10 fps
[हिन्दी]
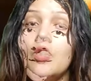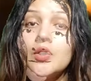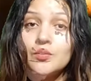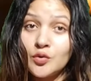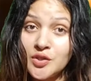
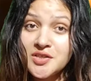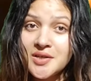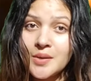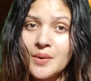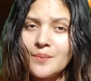और मोदी
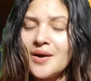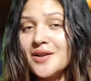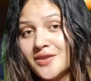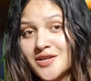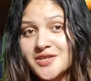जी ने भी
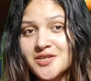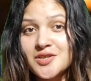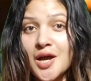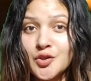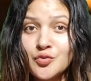हमारे देश के
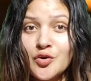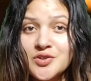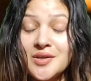साधुओं और